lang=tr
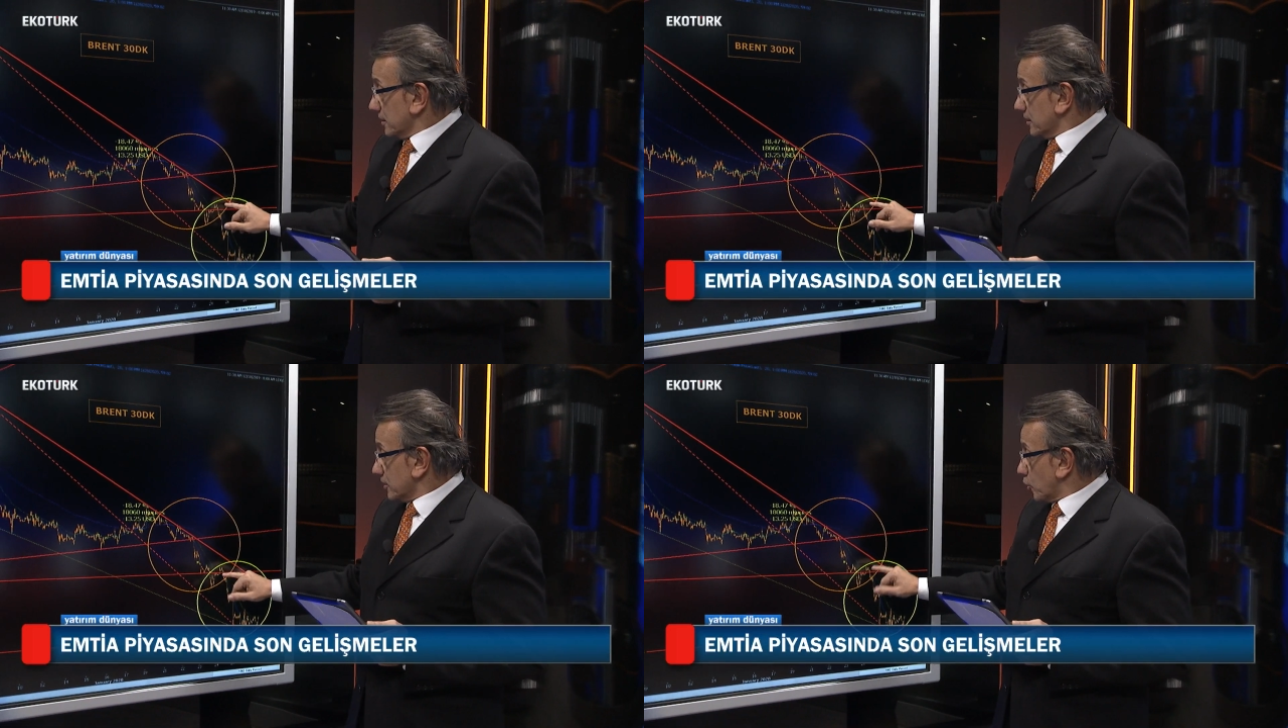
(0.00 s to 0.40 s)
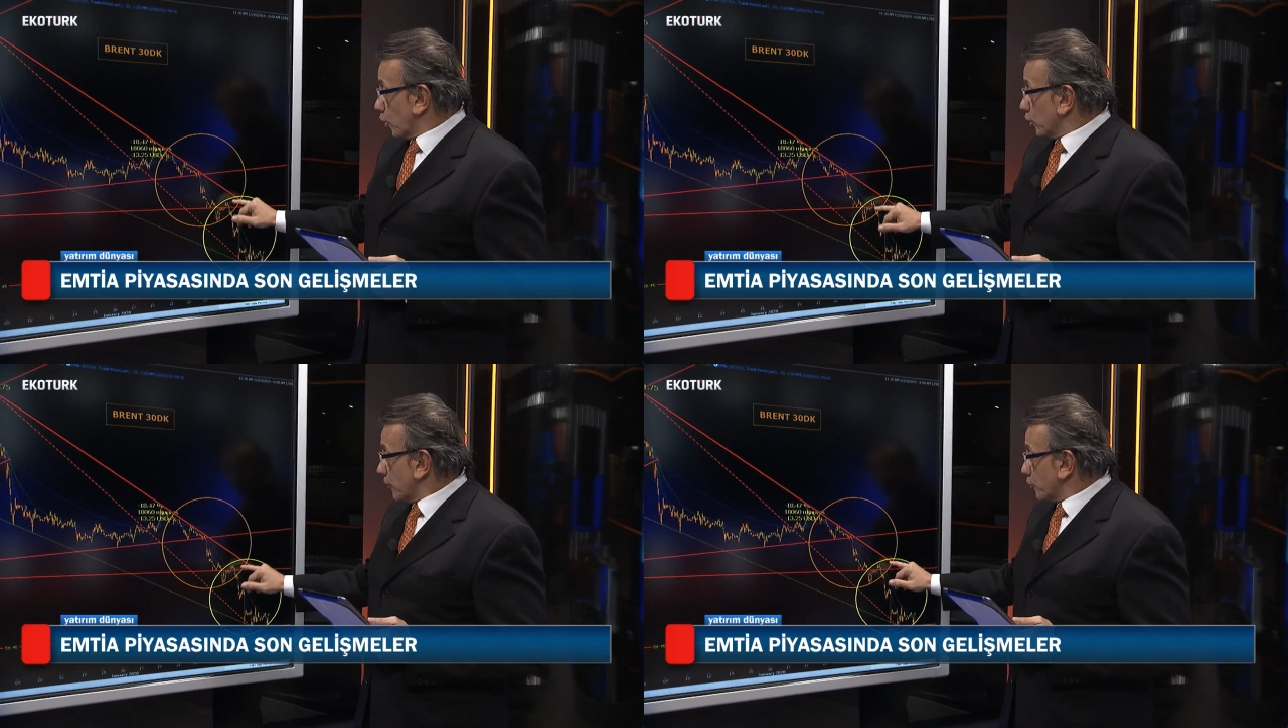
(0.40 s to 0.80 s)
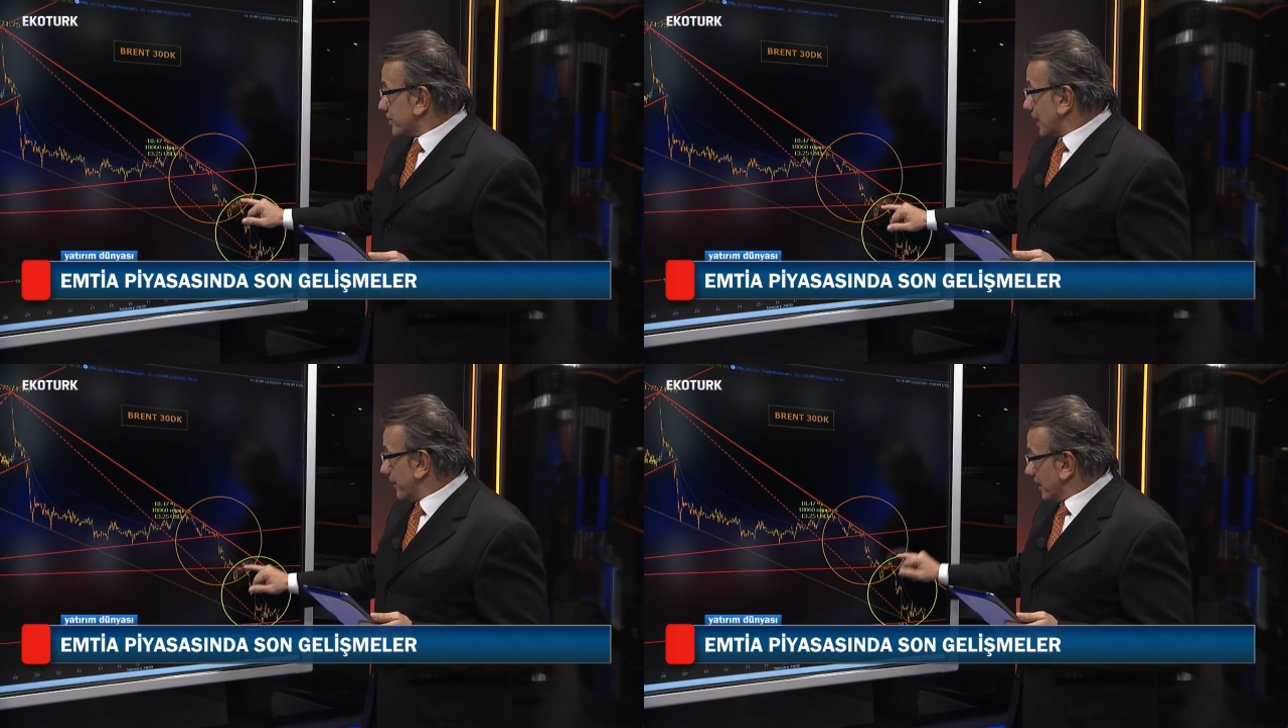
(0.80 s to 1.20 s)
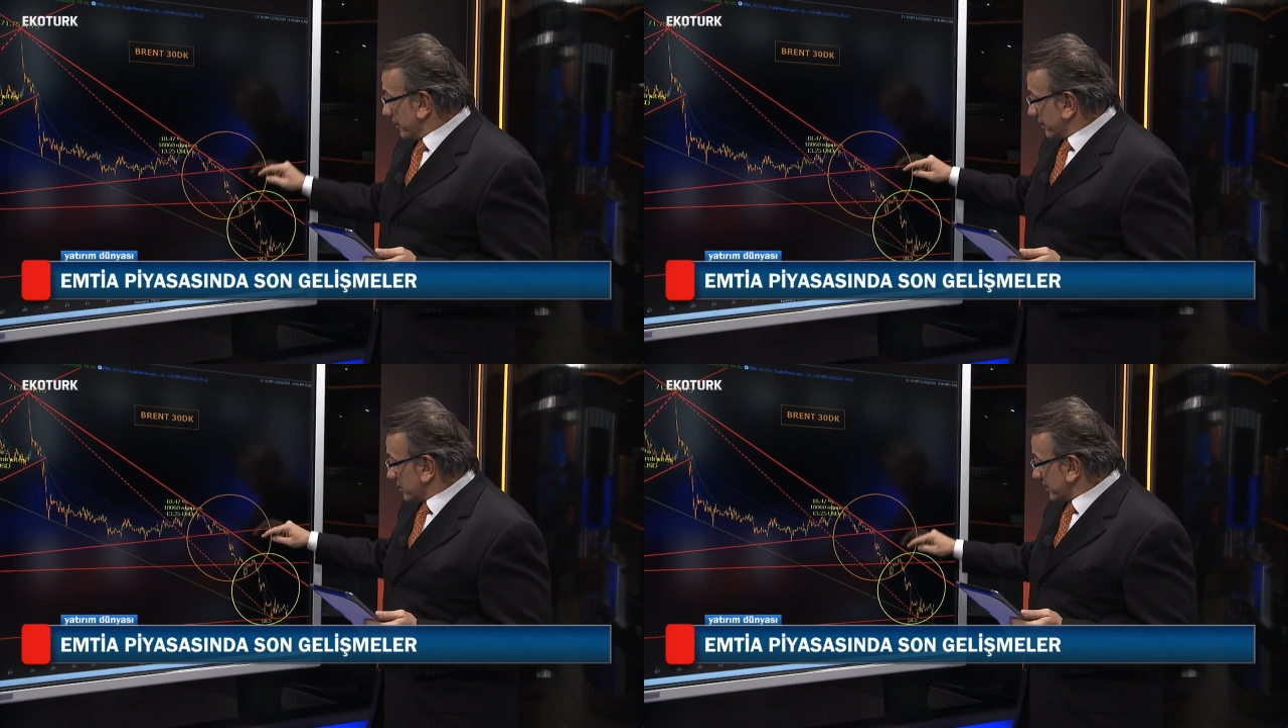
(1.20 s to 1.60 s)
e, koronavirüs haberiyle